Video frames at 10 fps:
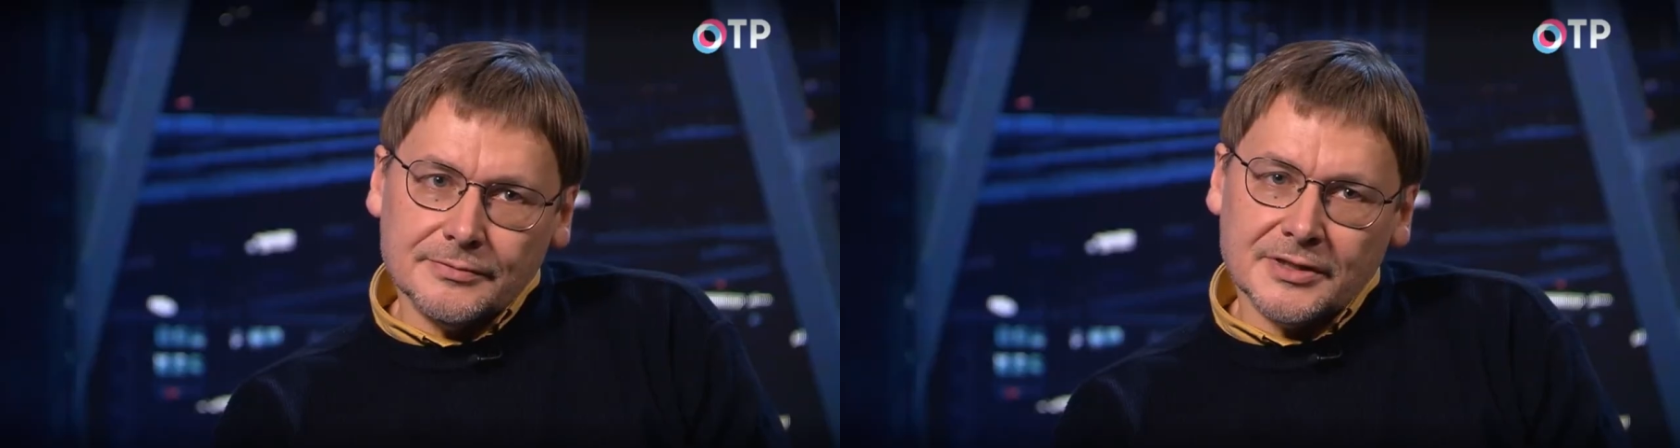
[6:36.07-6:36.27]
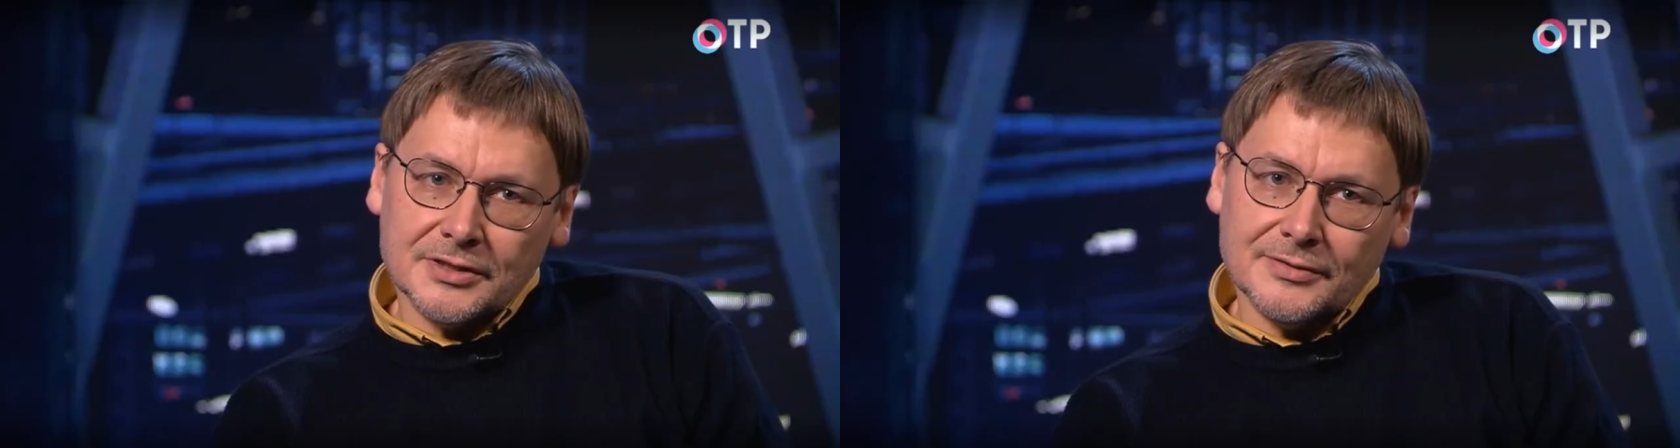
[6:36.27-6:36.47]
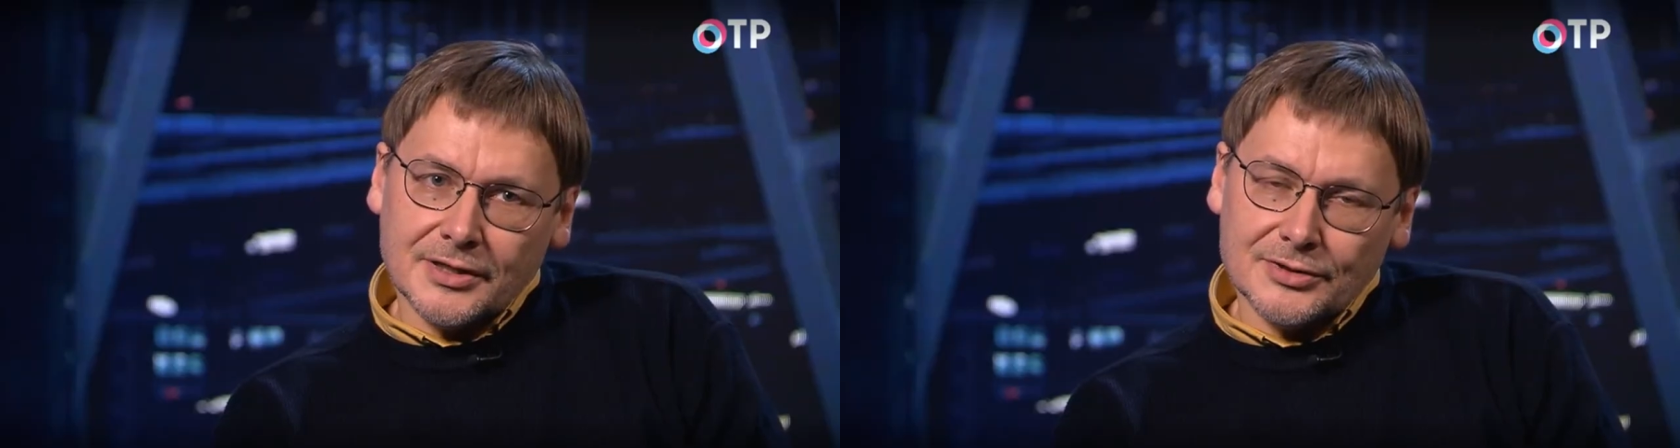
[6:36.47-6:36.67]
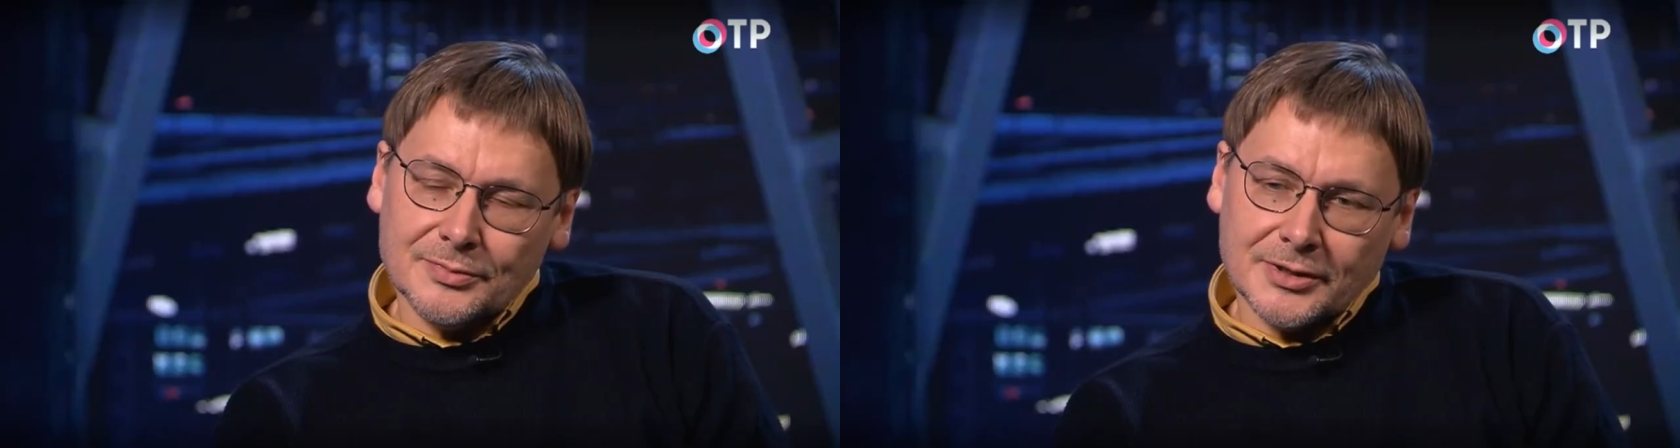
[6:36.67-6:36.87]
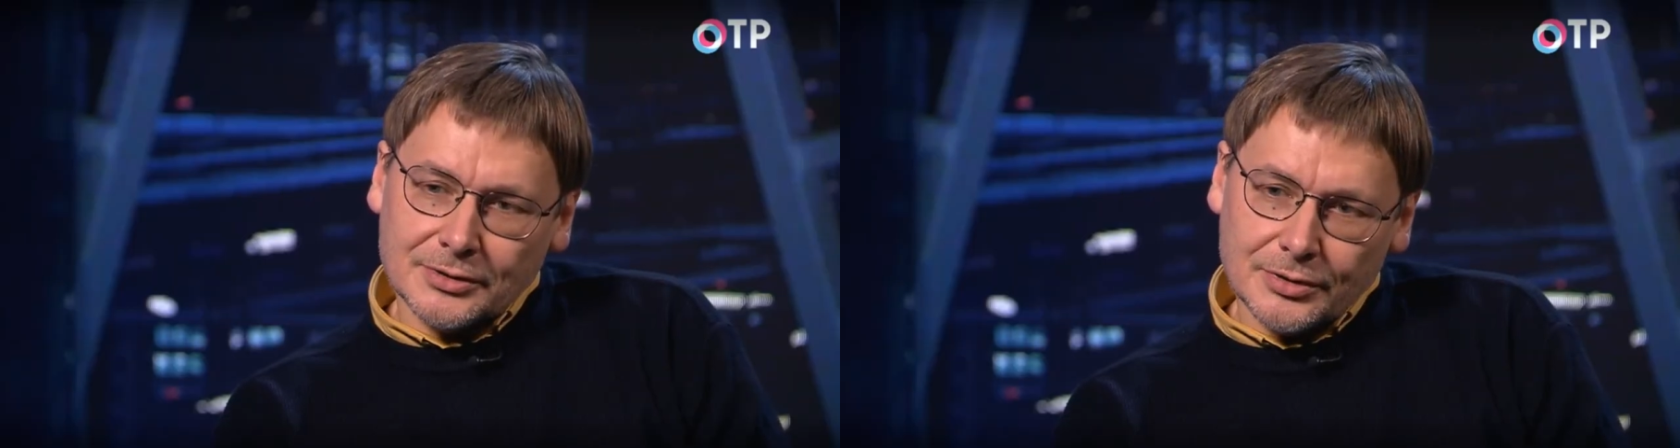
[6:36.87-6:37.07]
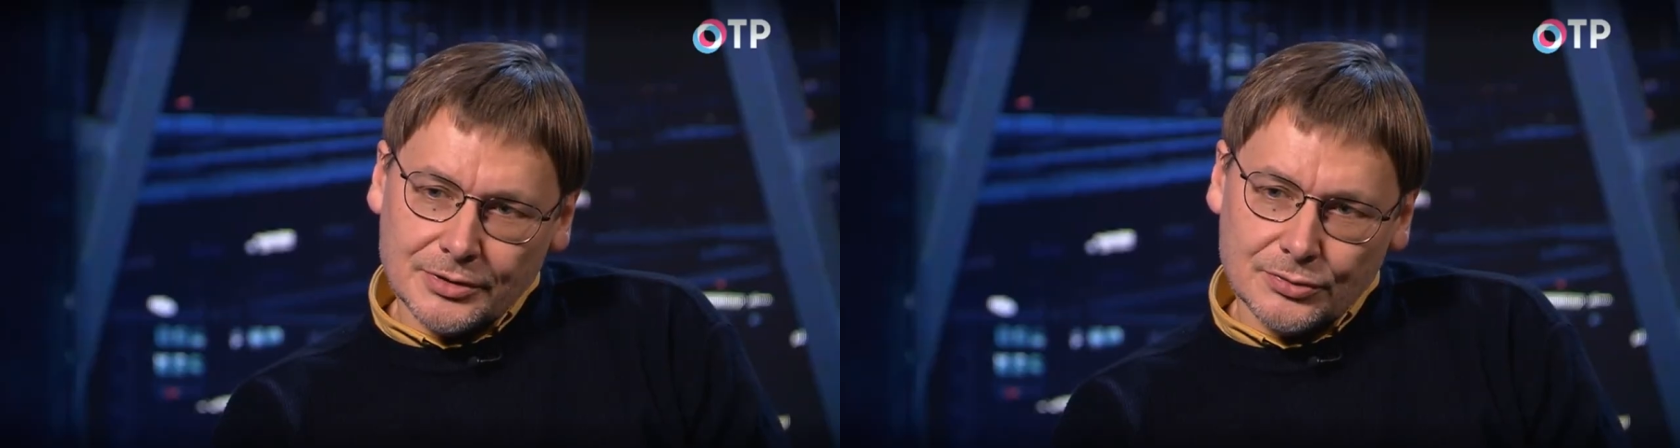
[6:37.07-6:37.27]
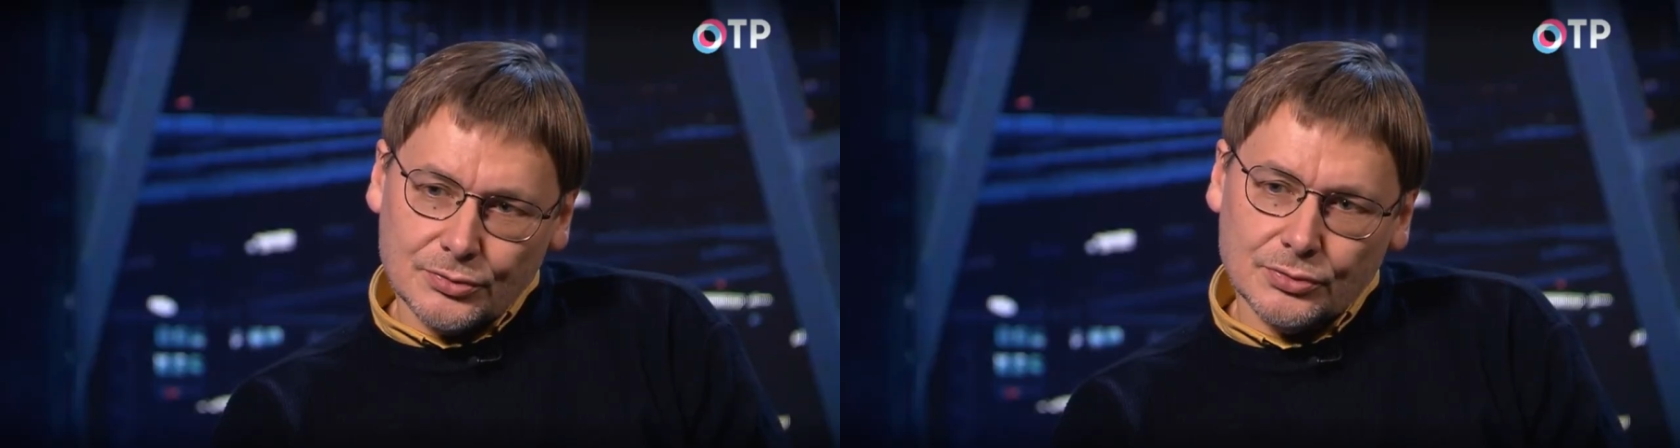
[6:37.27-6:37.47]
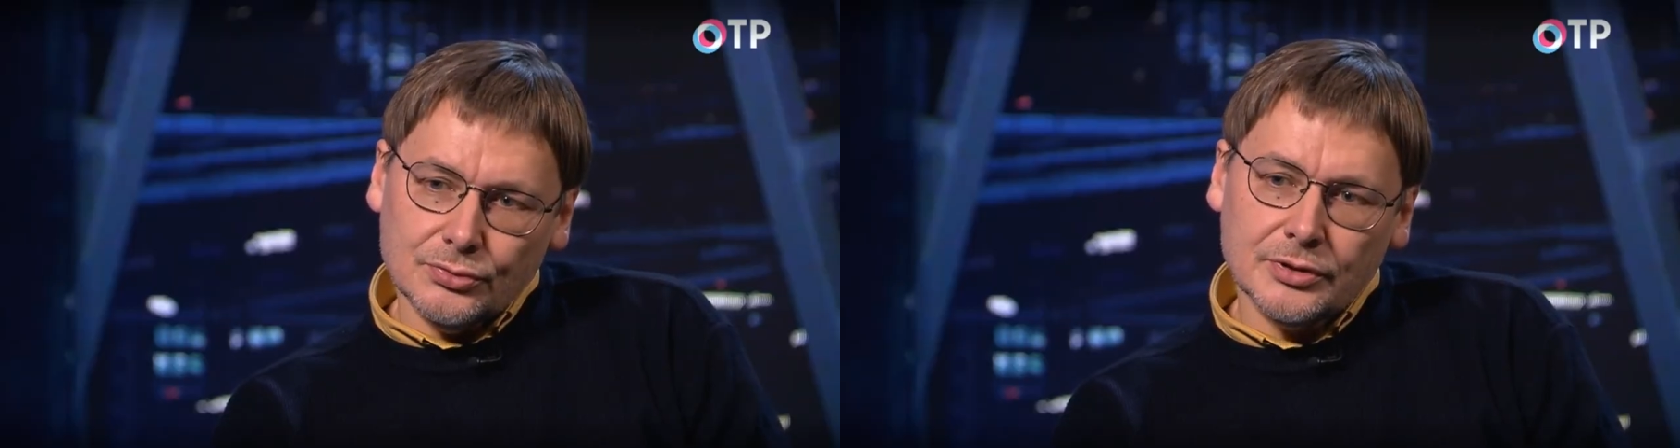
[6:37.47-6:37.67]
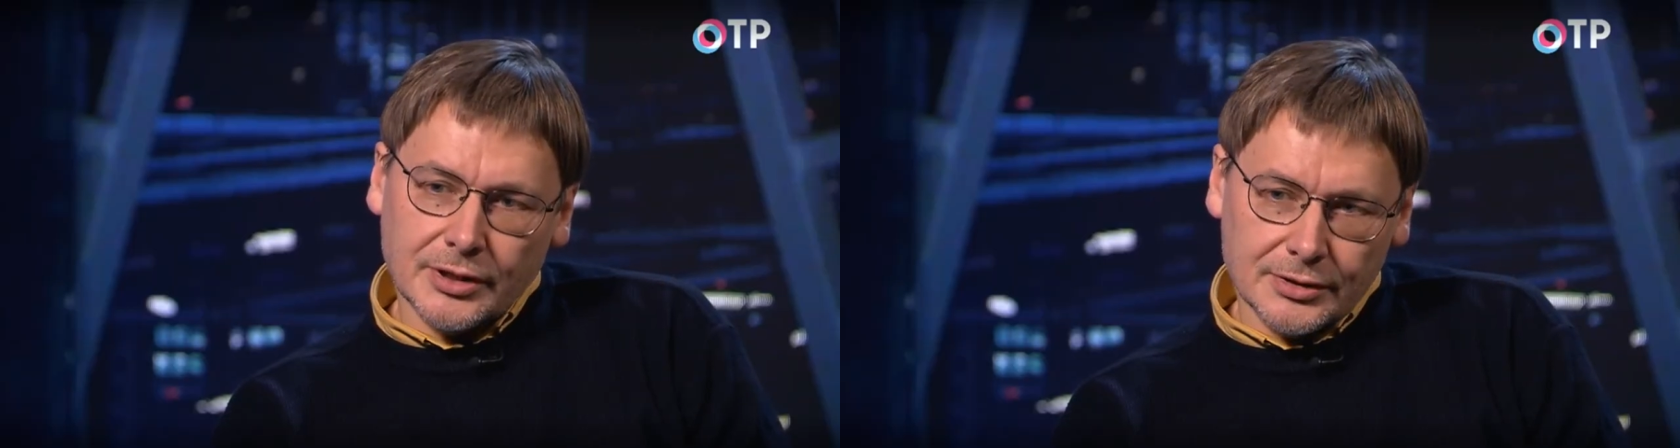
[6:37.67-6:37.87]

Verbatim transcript: нашего разума, которая структура,